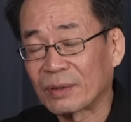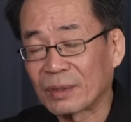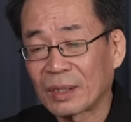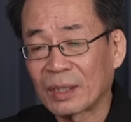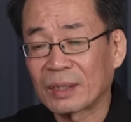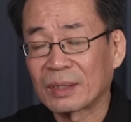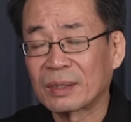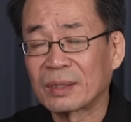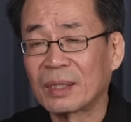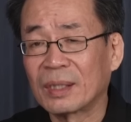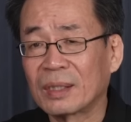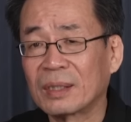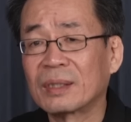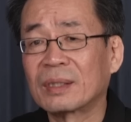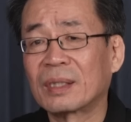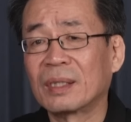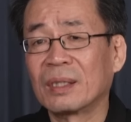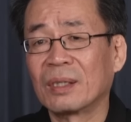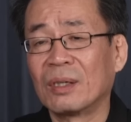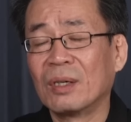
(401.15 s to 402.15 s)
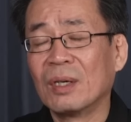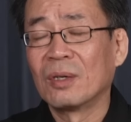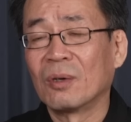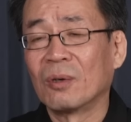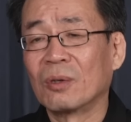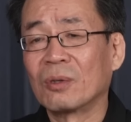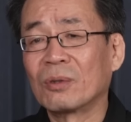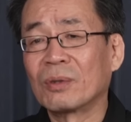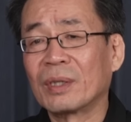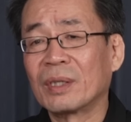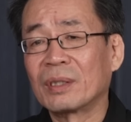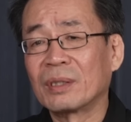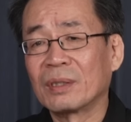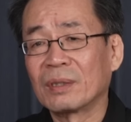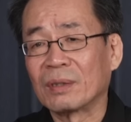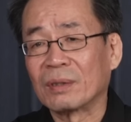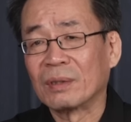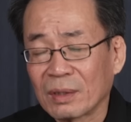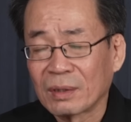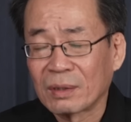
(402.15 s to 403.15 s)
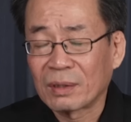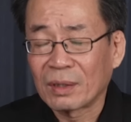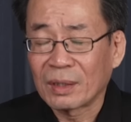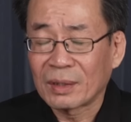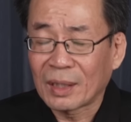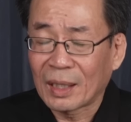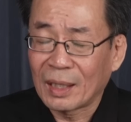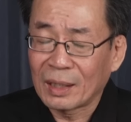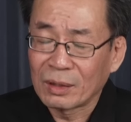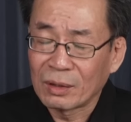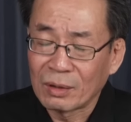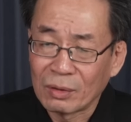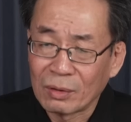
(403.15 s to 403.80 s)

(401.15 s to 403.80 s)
그러나 그때 그때 언론에서 그런 게 다